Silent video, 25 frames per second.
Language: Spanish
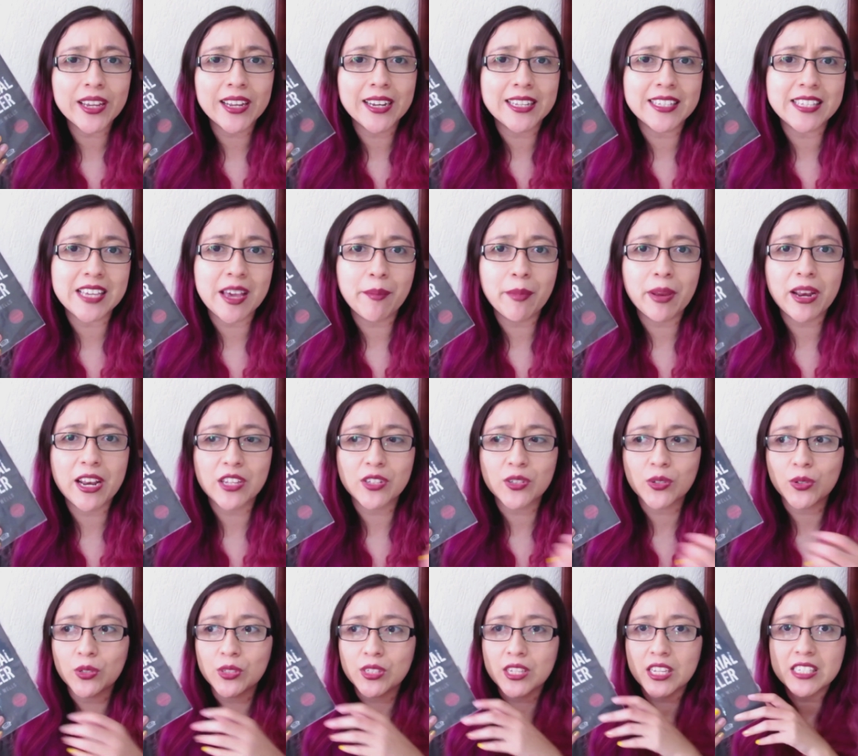Que le llamen
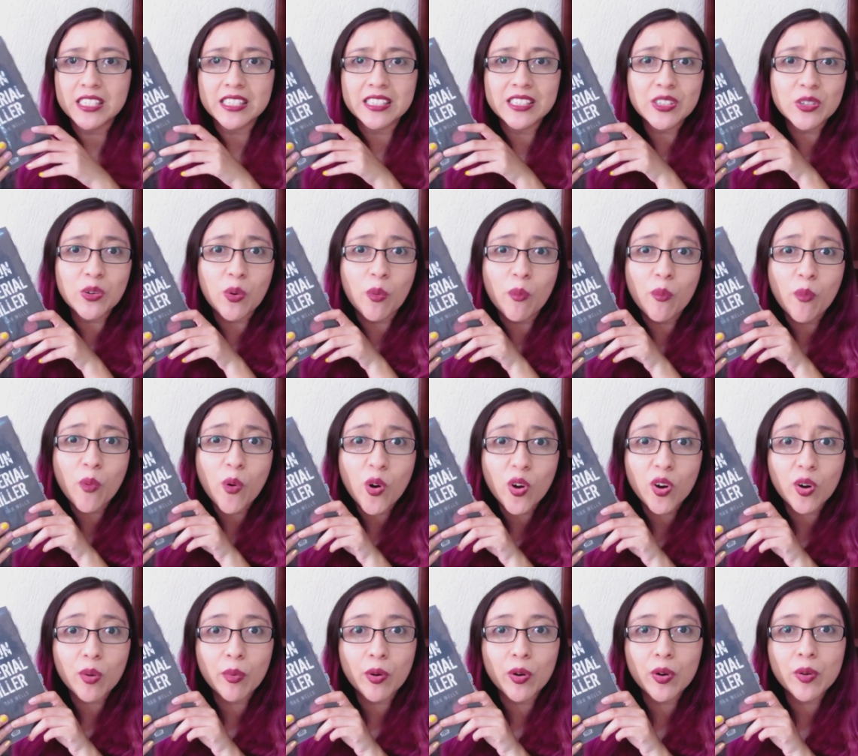las cosas con
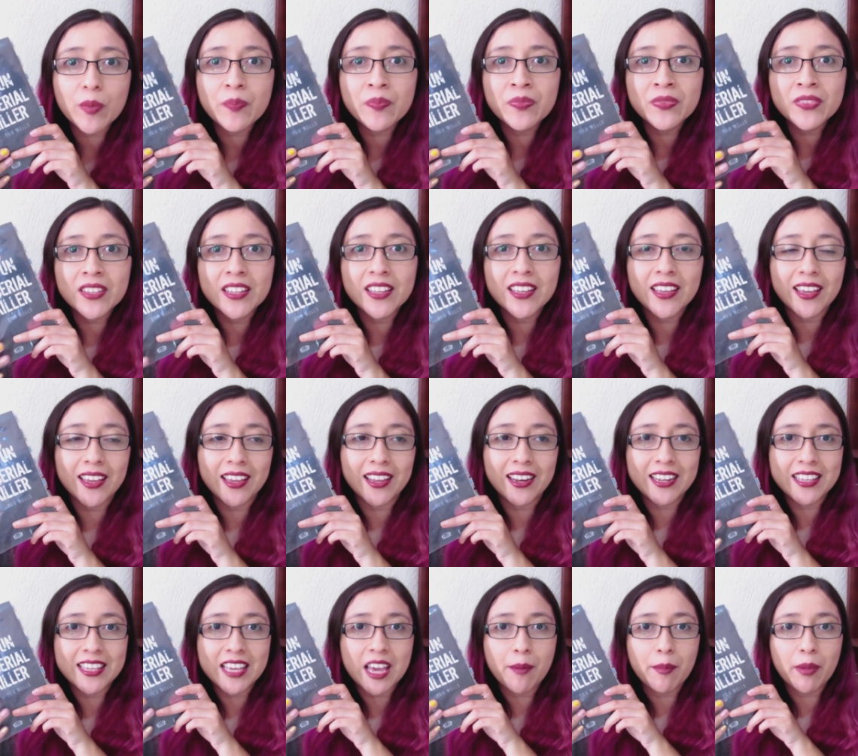morbo, que
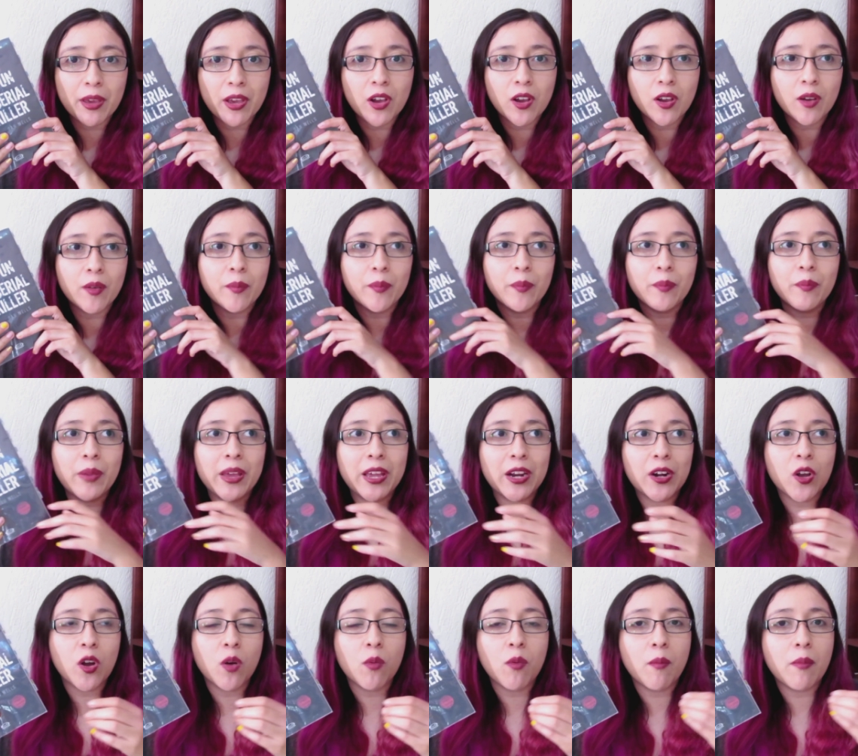le llame
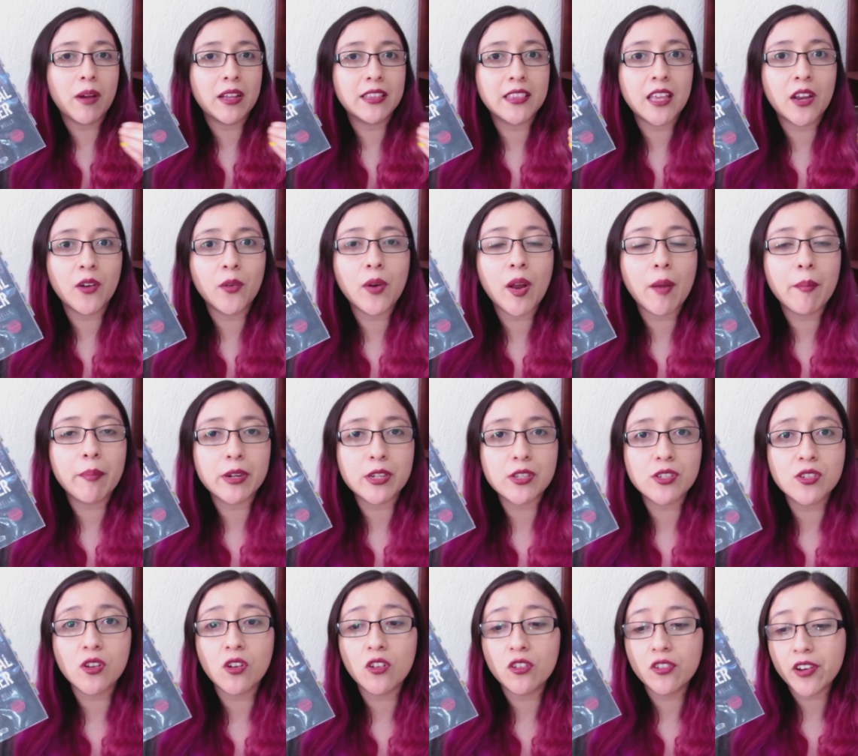ver cómo matan a una
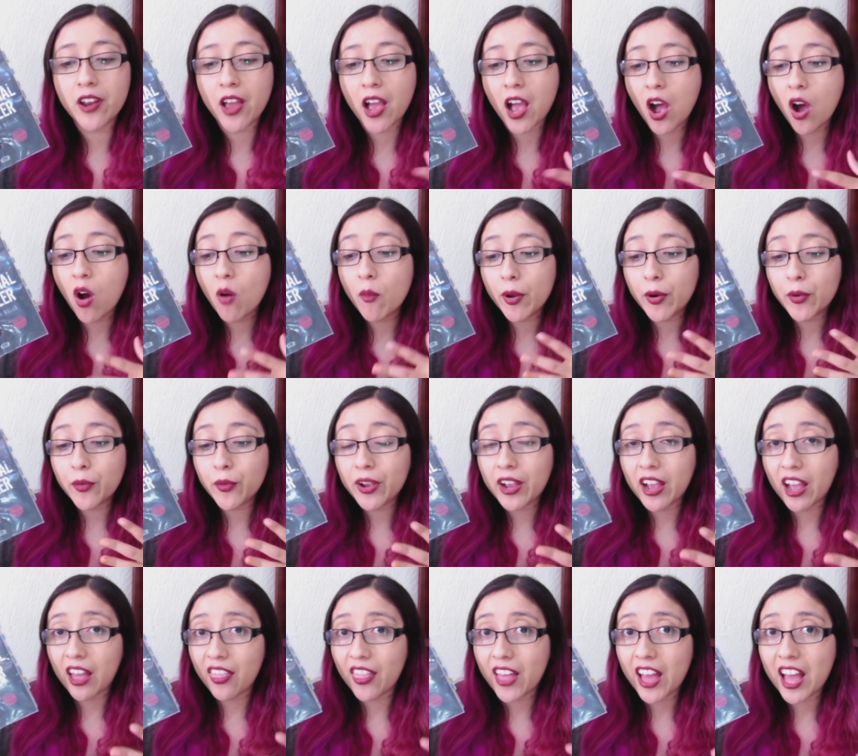persona o ver
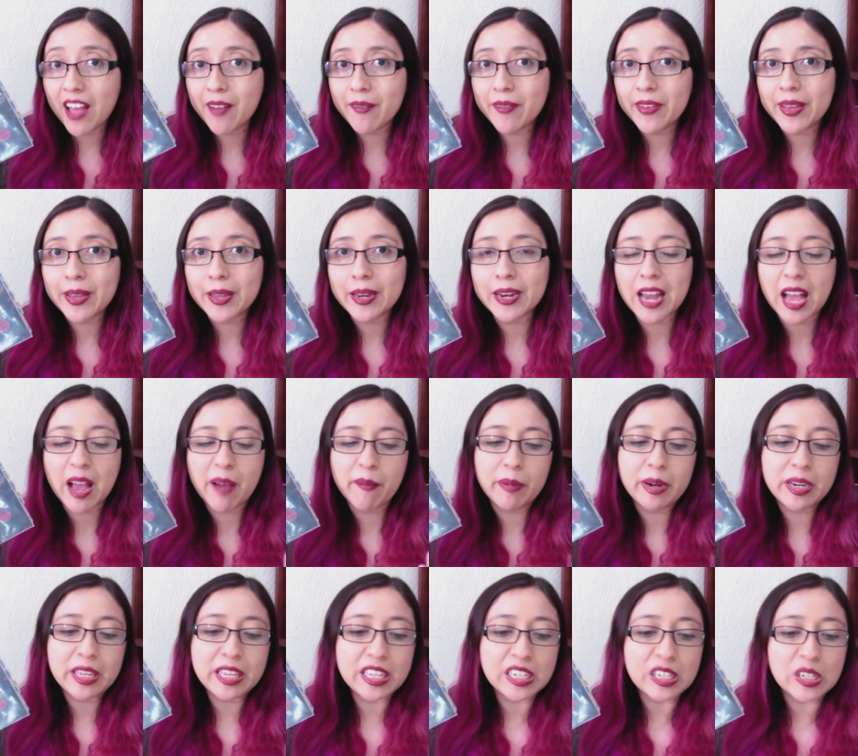un cadáver,
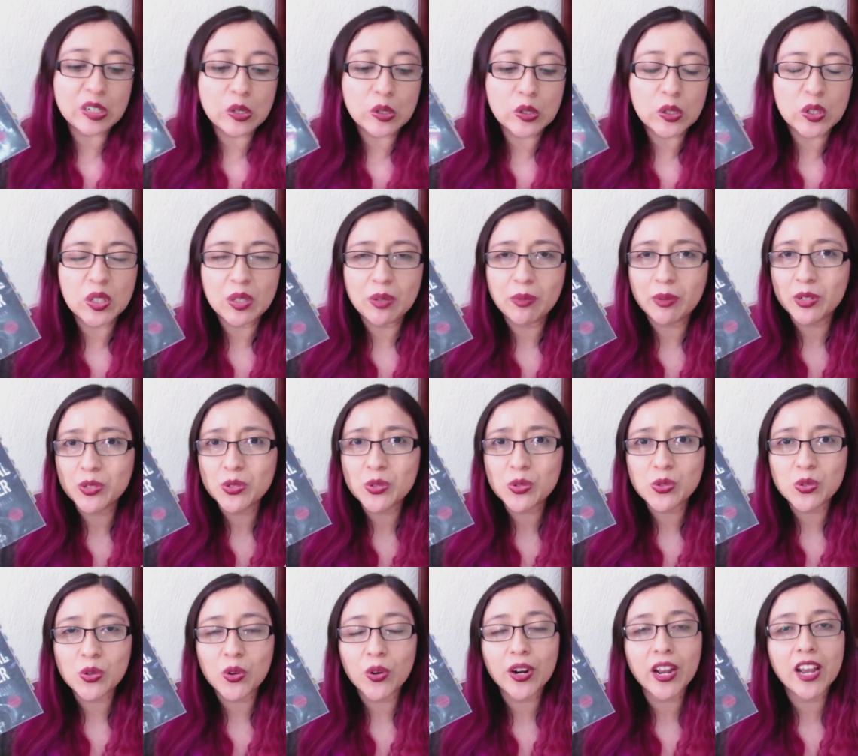abrirlo y ver
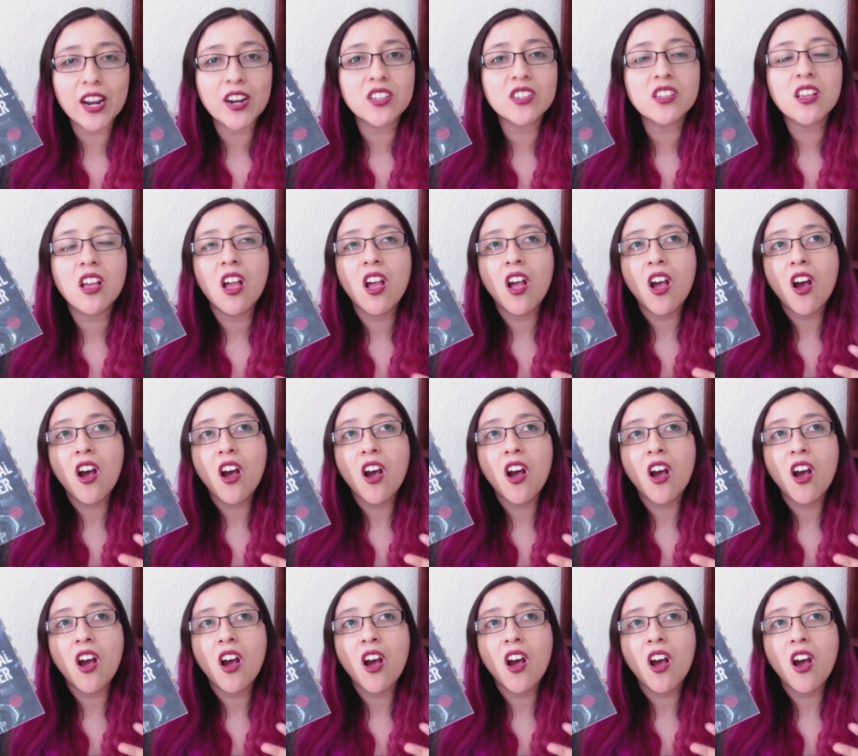sus órganos.